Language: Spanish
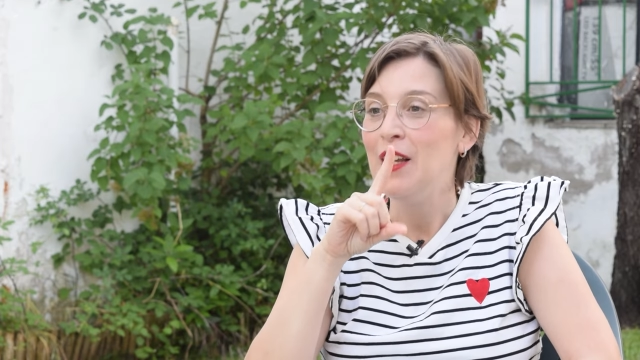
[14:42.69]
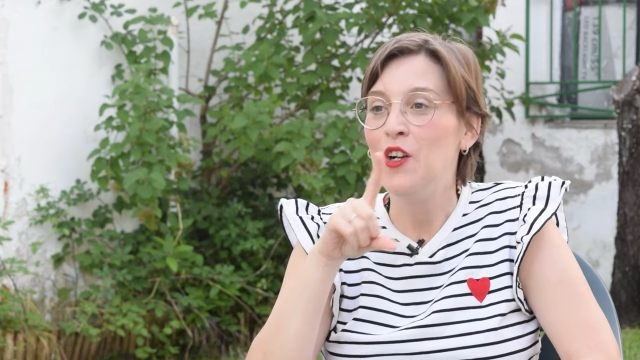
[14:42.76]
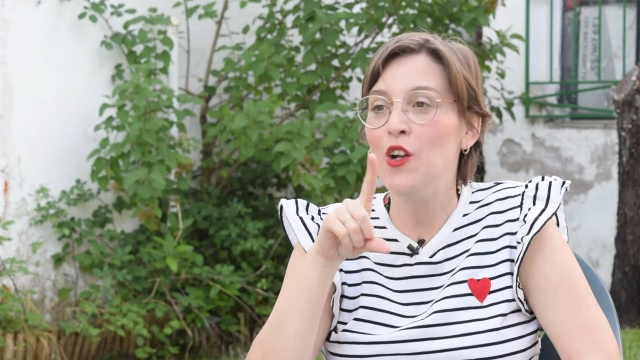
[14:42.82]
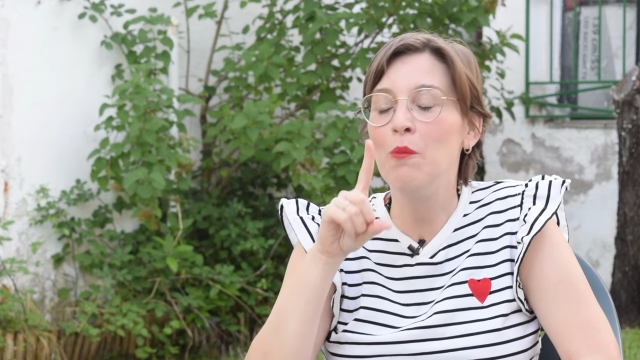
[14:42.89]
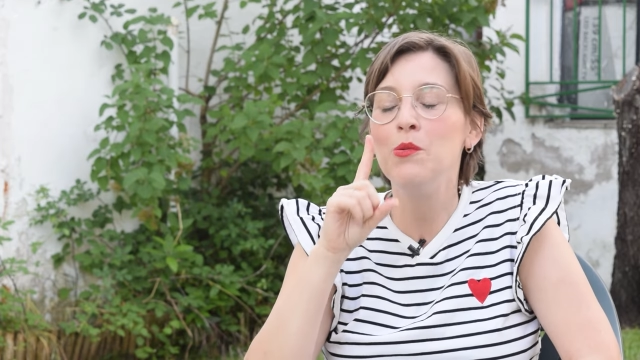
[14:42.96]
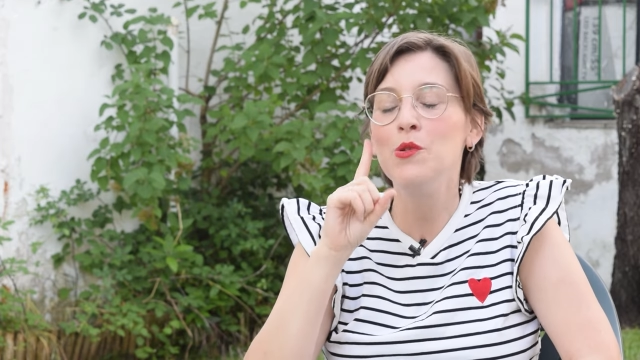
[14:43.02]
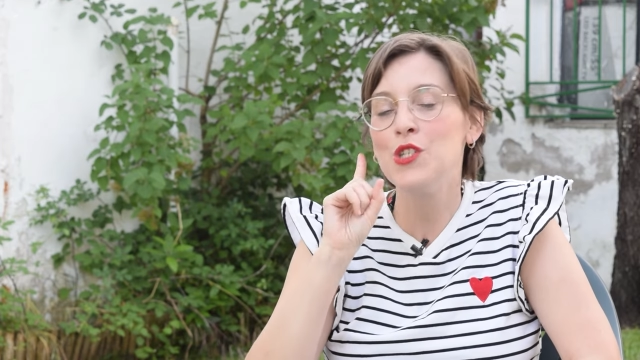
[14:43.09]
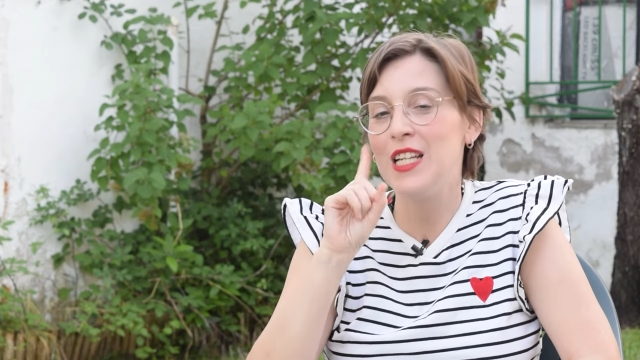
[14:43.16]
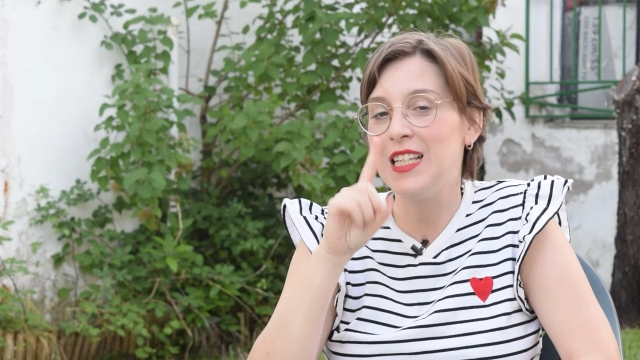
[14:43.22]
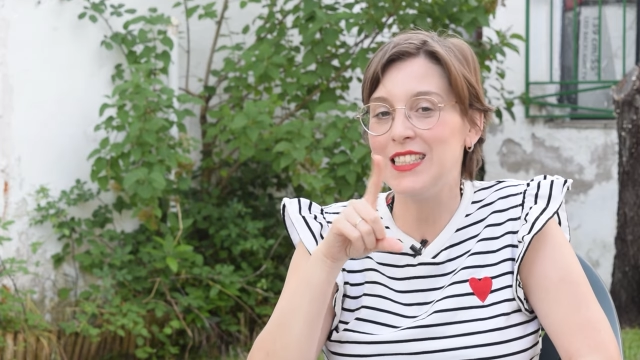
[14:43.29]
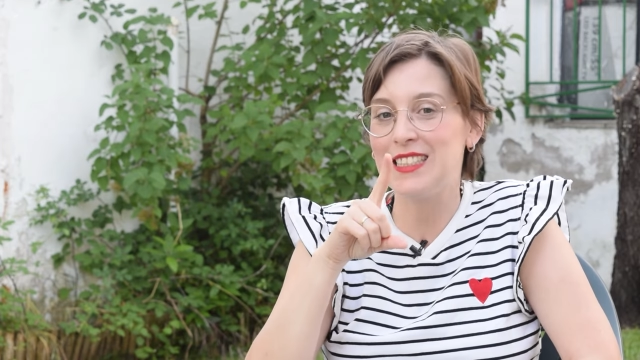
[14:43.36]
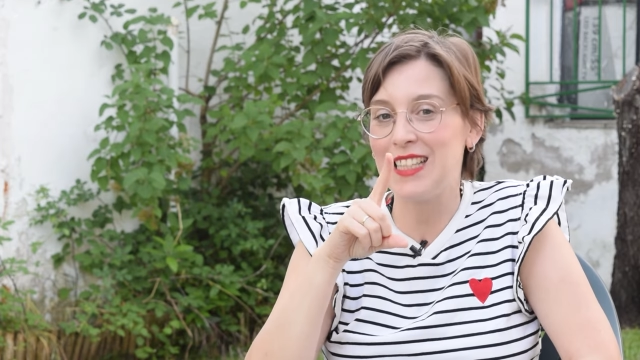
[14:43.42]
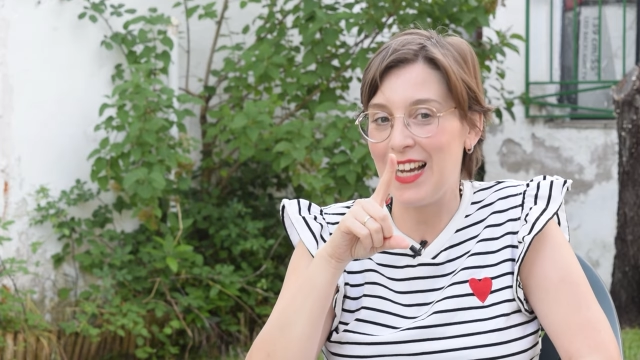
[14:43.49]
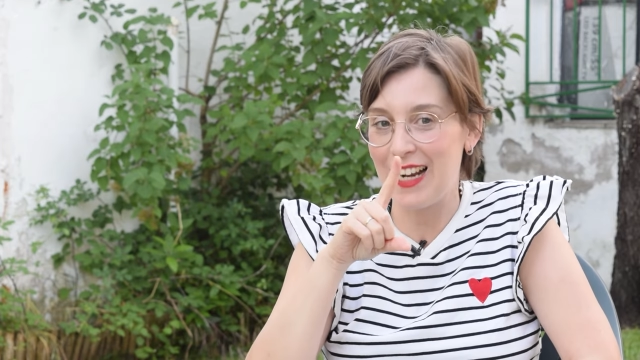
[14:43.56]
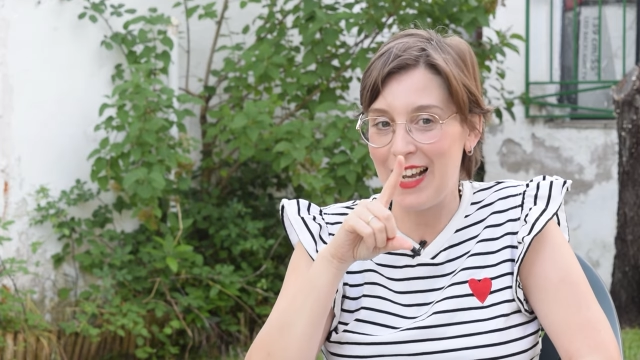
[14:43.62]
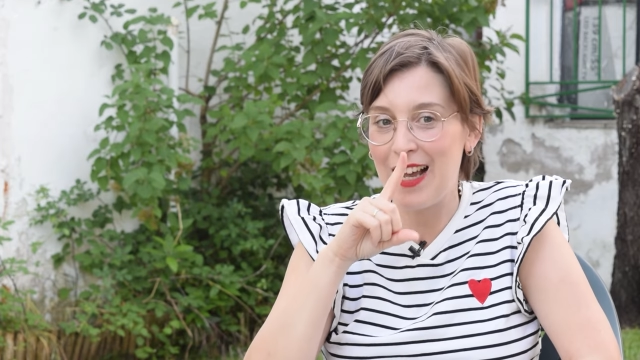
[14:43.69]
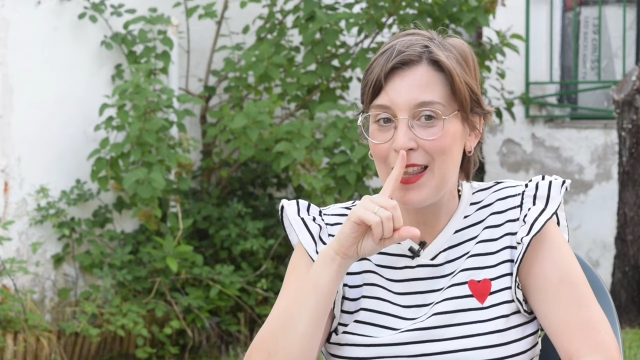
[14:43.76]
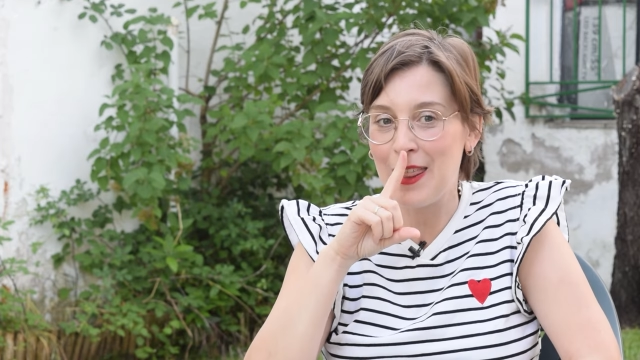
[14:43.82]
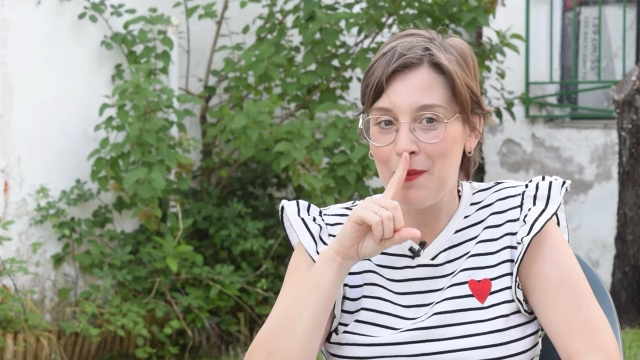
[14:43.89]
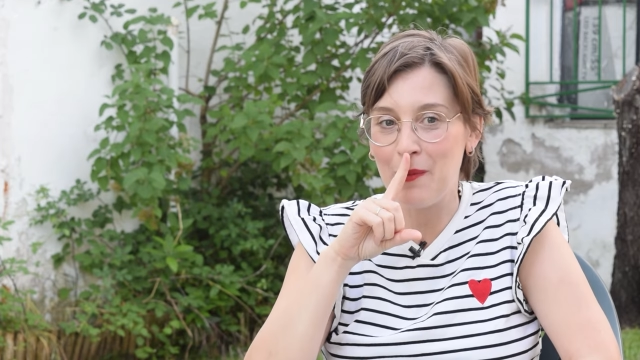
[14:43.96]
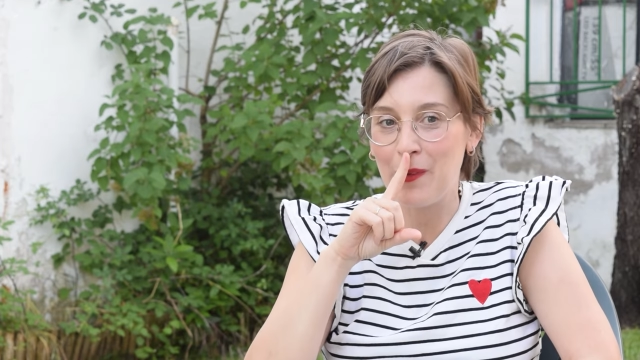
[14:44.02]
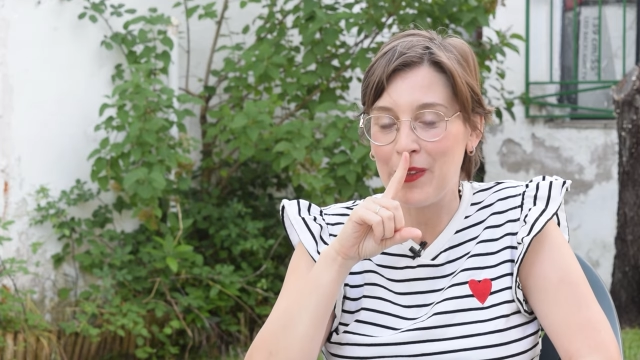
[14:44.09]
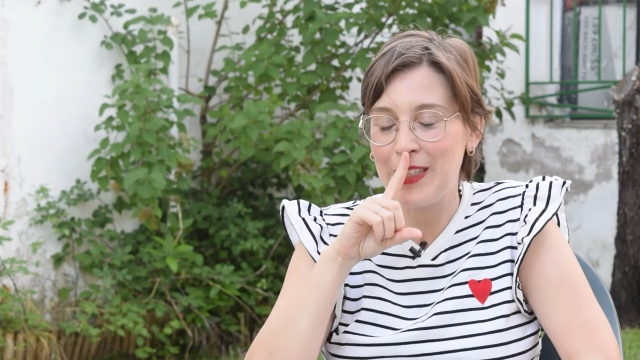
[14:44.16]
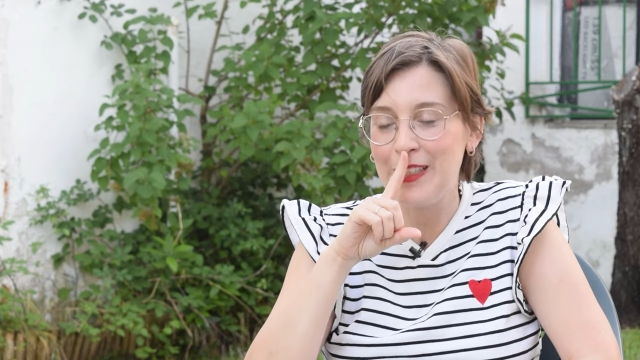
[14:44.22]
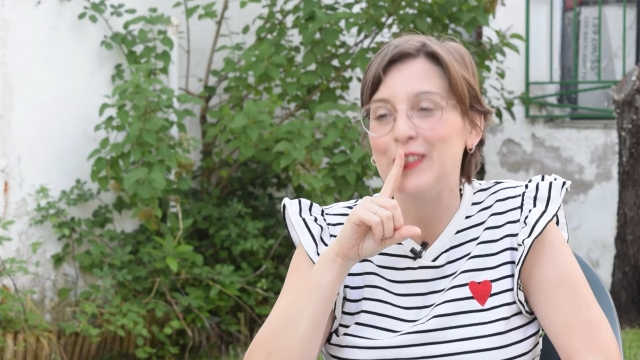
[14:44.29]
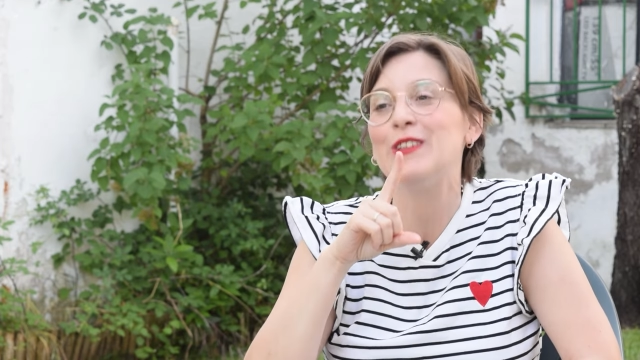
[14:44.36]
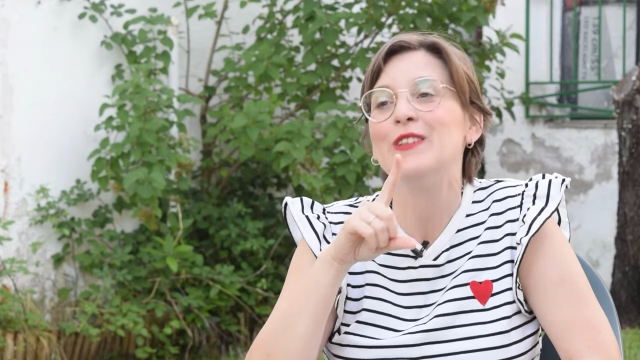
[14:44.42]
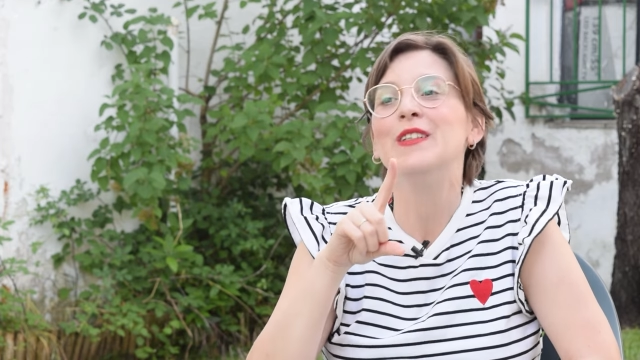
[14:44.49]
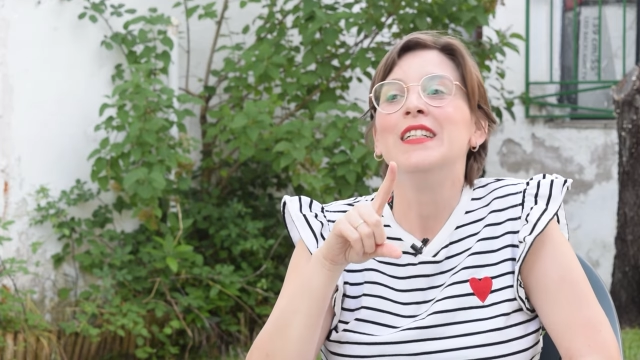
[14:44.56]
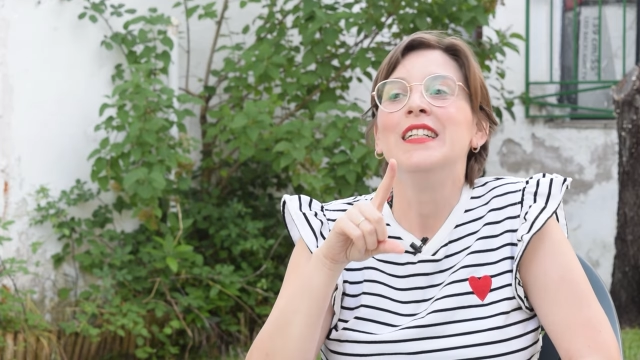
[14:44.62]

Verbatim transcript: lo puse en Instagram hace poquito